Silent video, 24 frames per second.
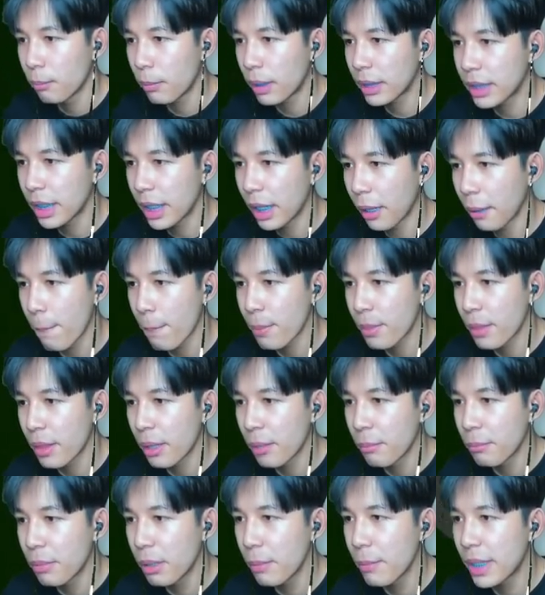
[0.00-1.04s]
สสิ
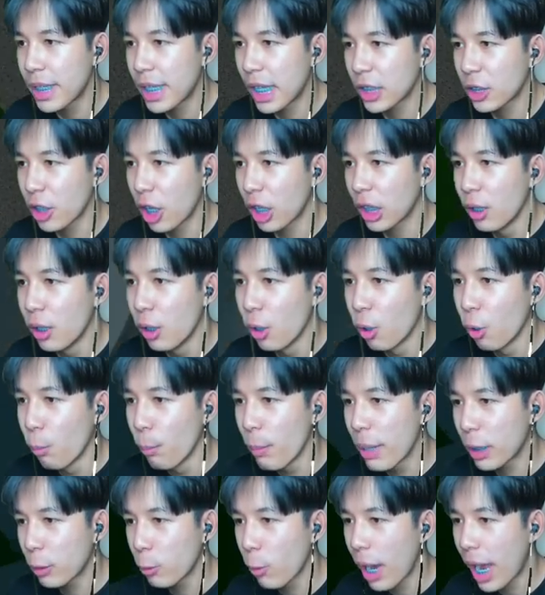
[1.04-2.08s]
พี่มีเกียร์สองละ
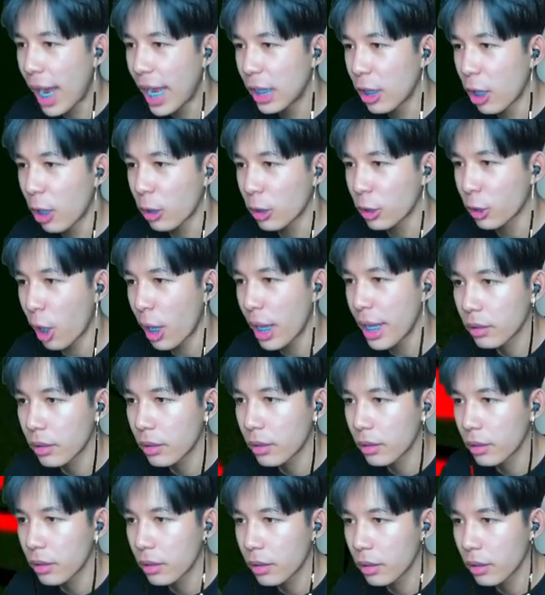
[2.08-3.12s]
ไม่กลัวใครหรอกไป
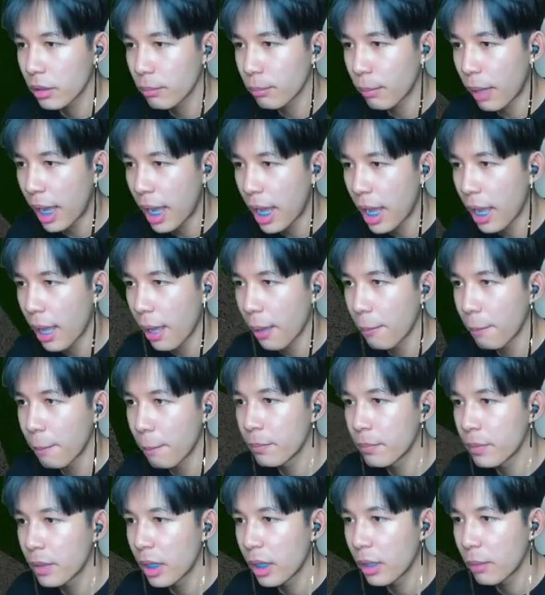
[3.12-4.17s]
มา
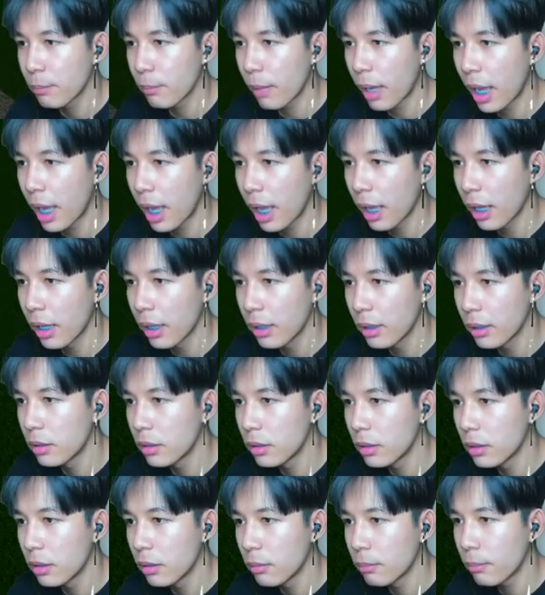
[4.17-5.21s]
มา
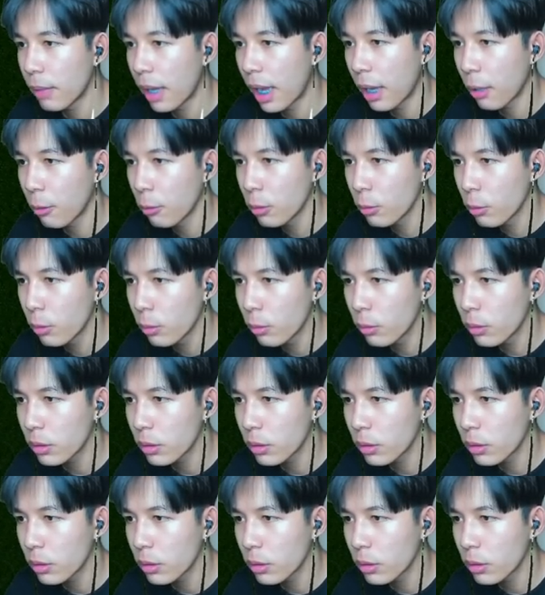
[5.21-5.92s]
มาอุ้ยอุ้ยอุ้ย